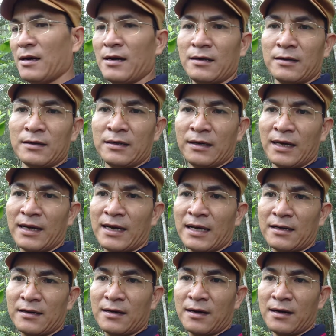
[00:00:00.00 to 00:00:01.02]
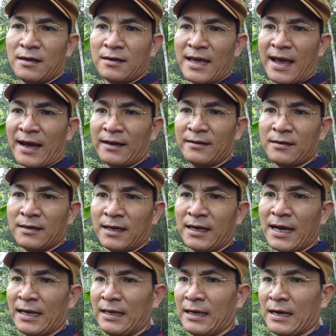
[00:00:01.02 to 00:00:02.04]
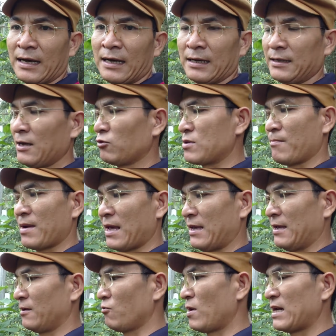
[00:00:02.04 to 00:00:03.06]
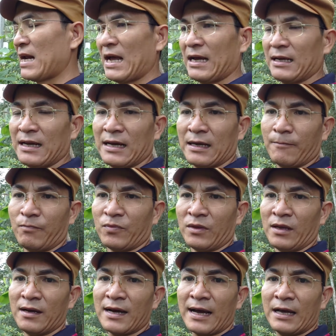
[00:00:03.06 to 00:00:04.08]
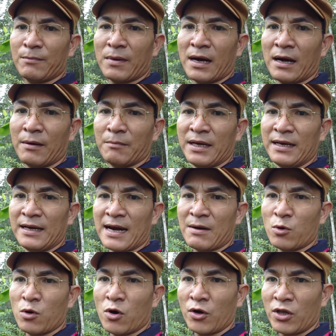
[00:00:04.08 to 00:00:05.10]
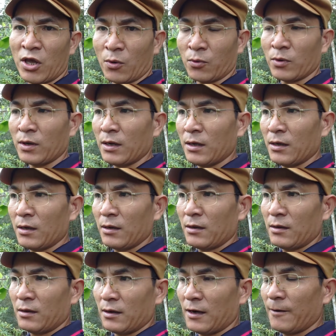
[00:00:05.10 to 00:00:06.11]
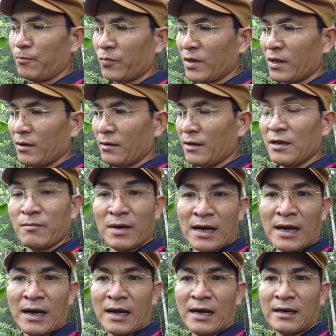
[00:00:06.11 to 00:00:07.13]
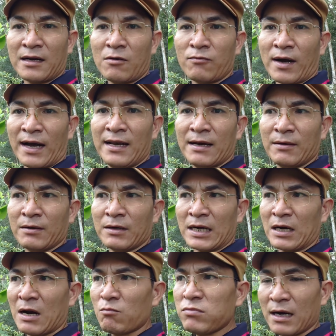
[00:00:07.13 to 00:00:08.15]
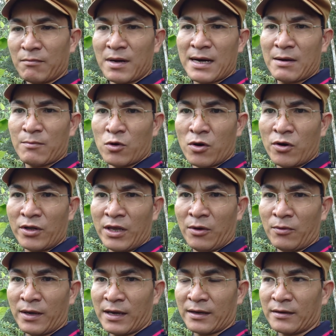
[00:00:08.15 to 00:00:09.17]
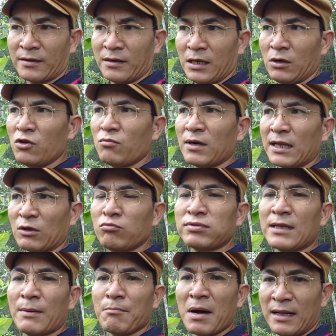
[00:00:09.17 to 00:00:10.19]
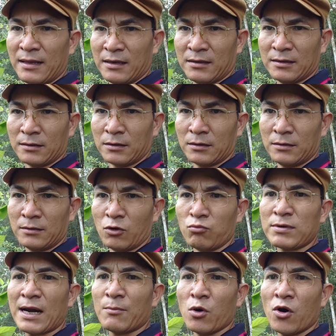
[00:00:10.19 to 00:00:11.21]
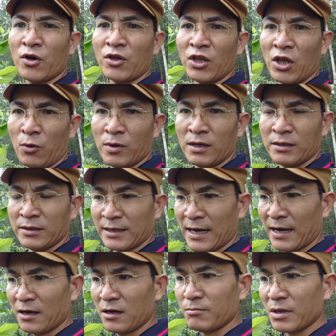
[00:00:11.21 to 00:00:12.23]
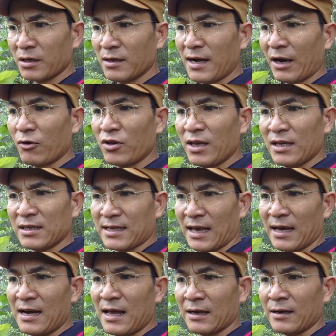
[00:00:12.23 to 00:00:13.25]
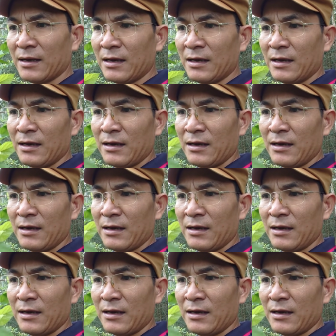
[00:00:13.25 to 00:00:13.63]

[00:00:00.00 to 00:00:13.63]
đó những cái cách rất là đơn giản từ cái cây uh, dâu tằm này ngoài ra những ai mà bị ra mồ hôi nhiều đó nhưng mà không phải là nóng nực mới ra mồ hôi nhiều nha nói chung là chúng ta bình thường cũng ra mồ hôi nhiều hơn người khác hôm bữa hải có chia sẻ là